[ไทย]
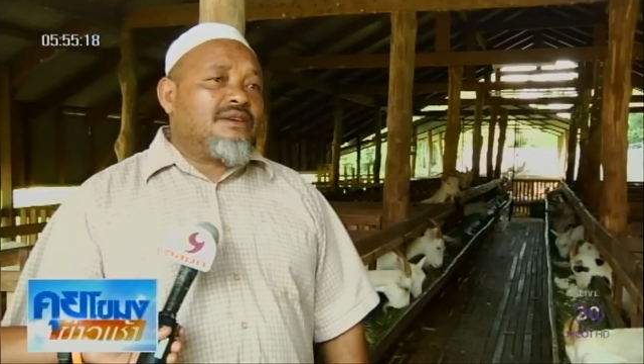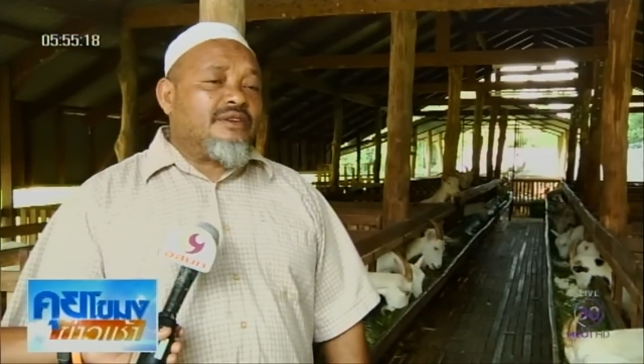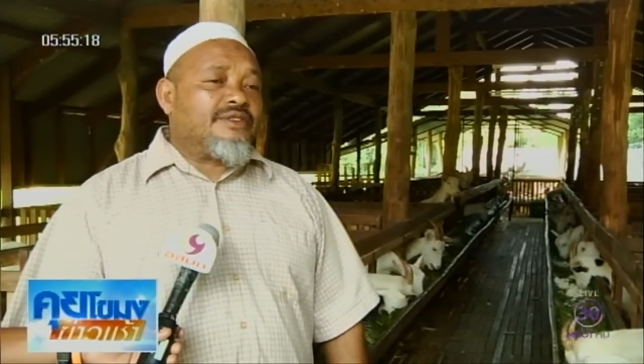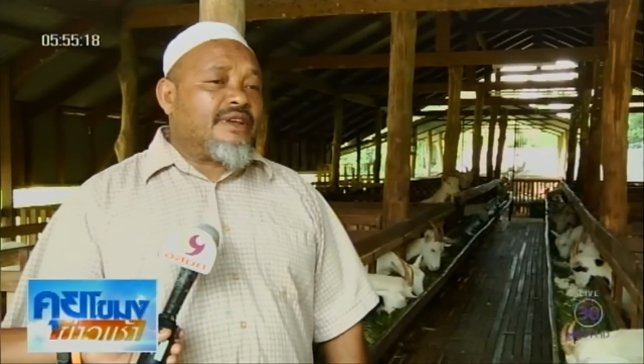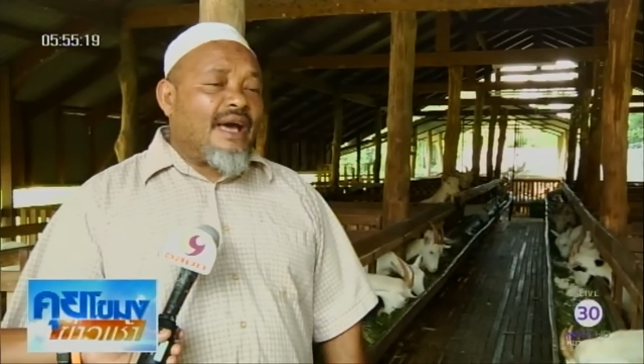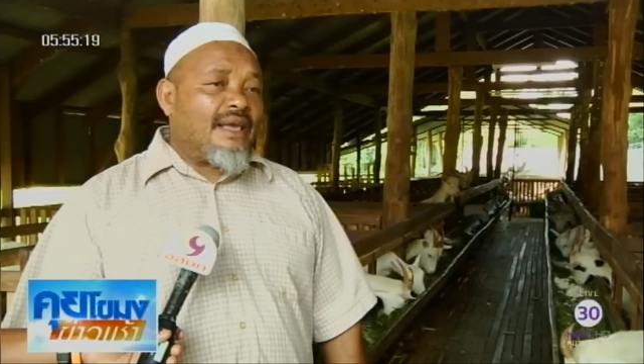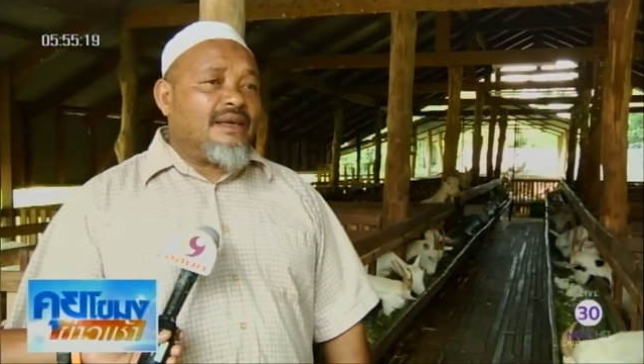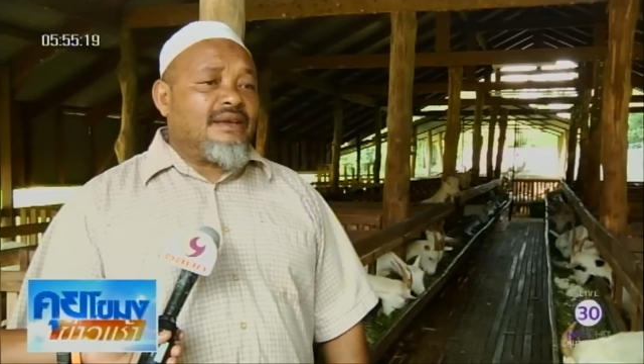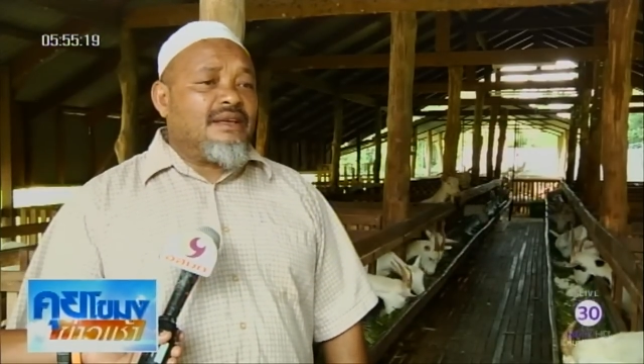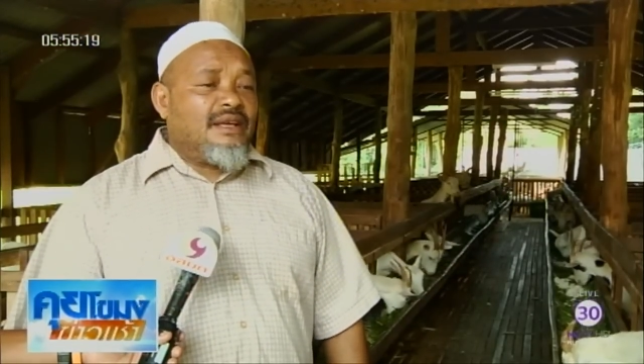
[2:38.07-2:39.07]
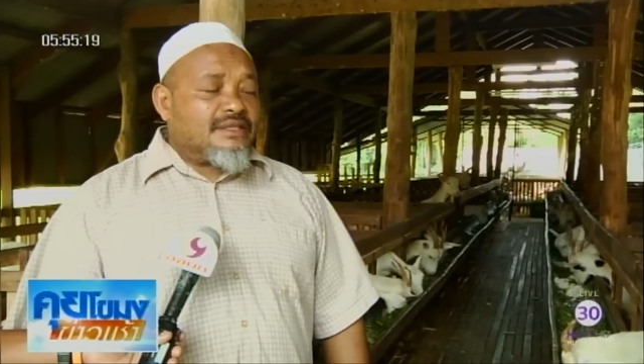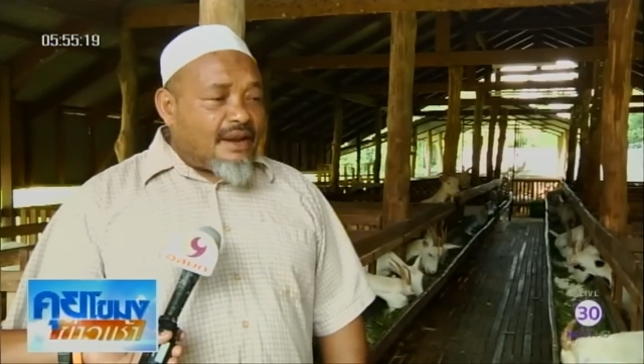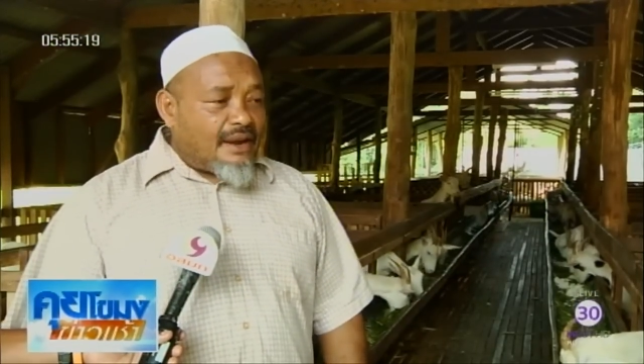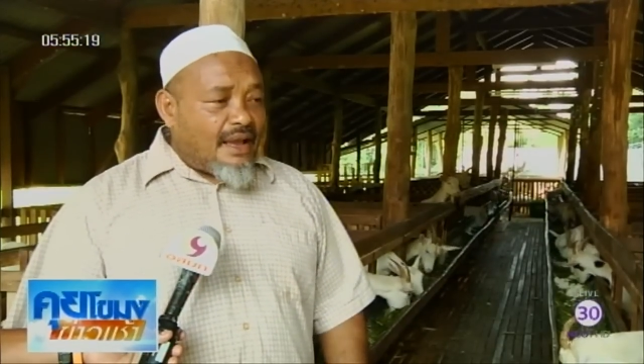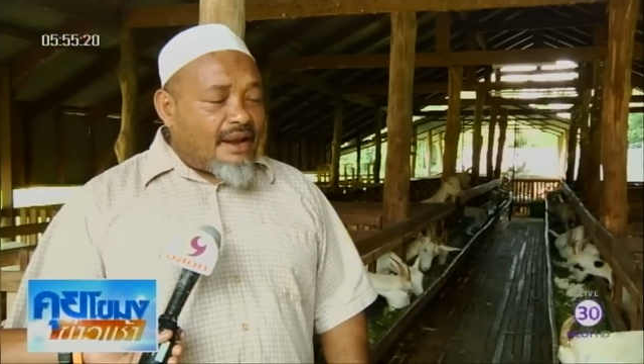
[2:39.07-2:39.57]
เราจะได้เลย
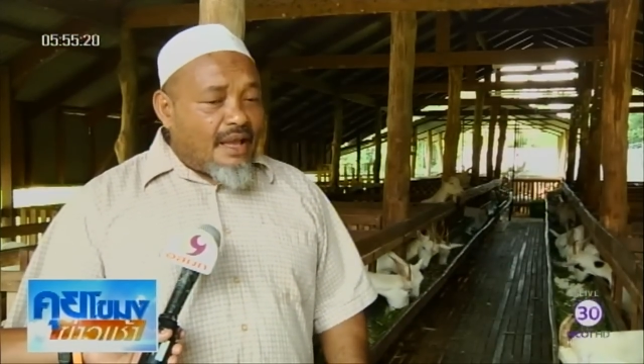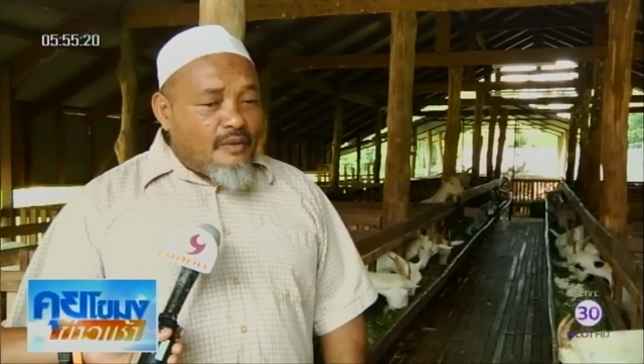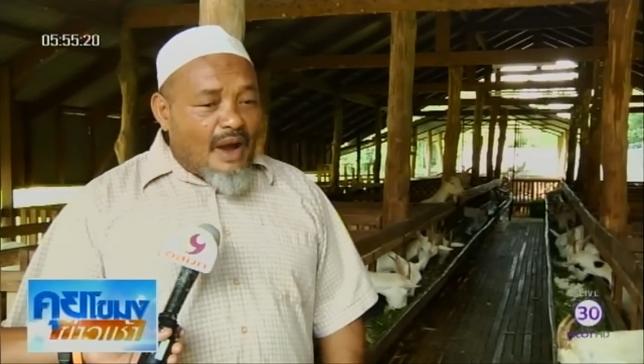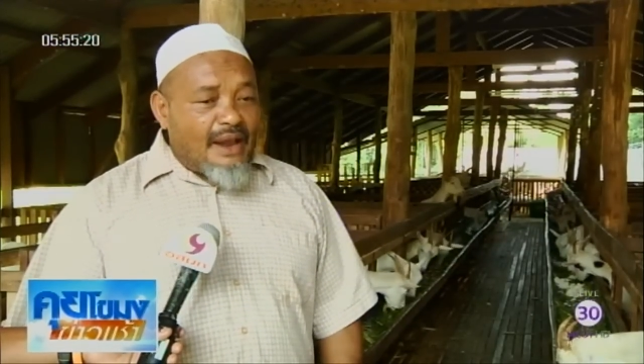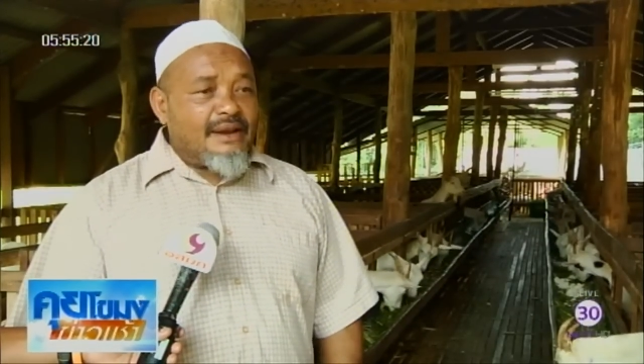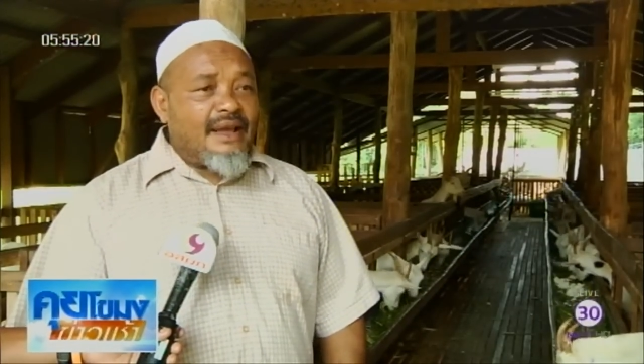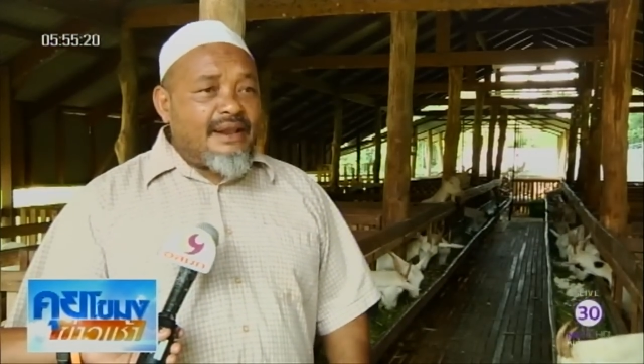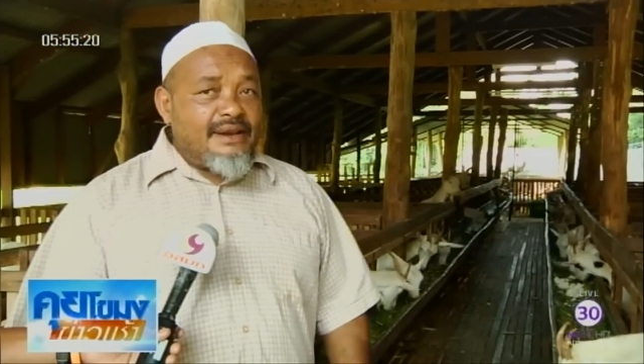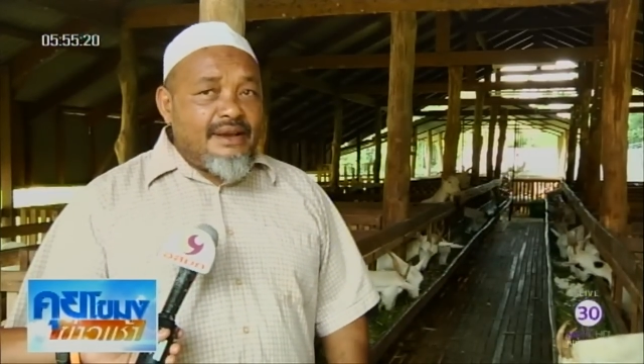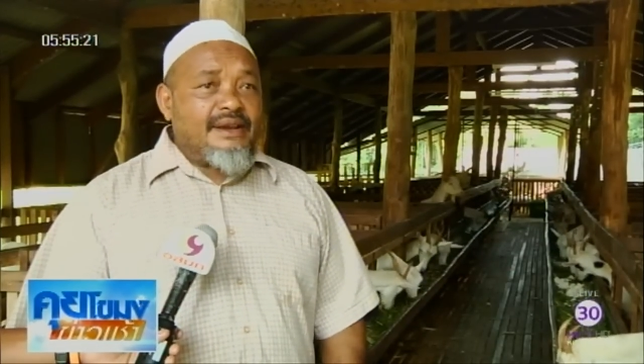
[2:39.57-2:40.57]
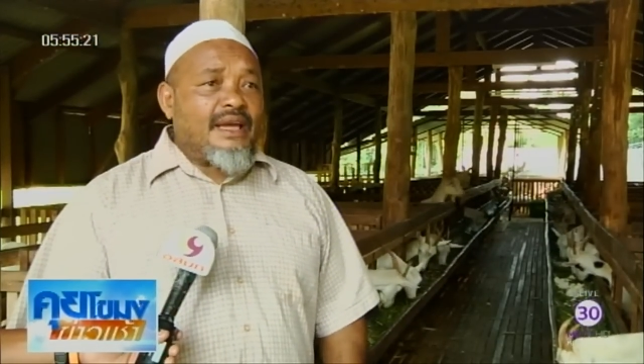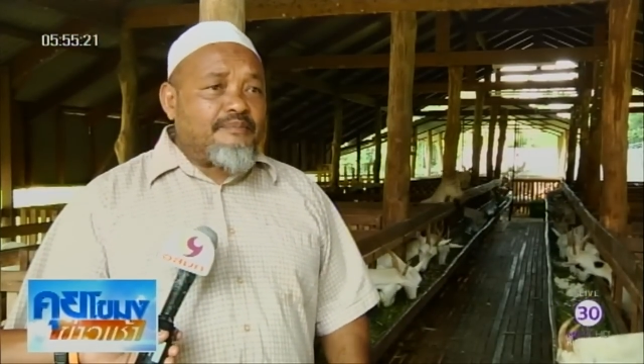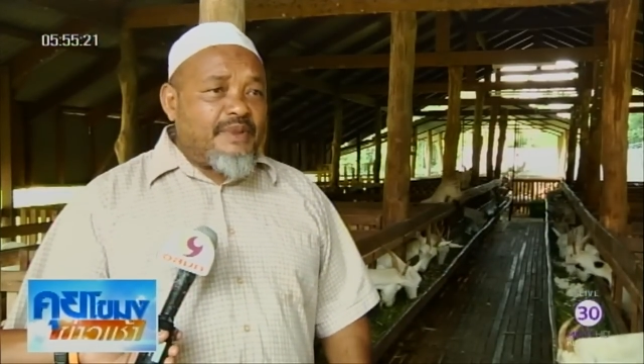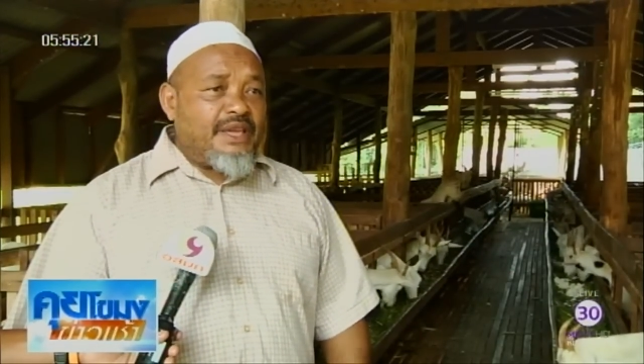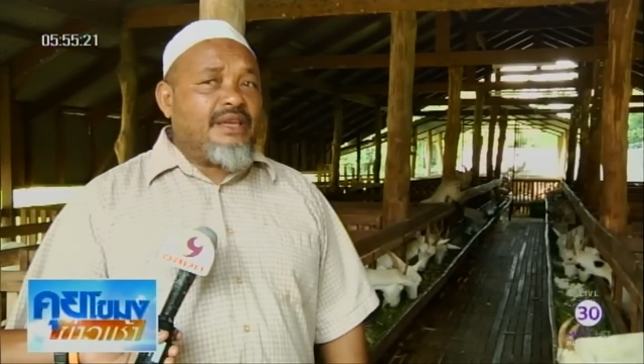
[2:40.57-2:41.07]
ทั้งได้รายวันรายเดือนราย
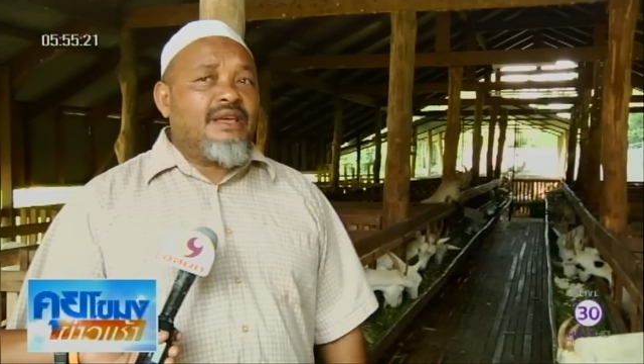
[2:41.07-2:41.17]
ปี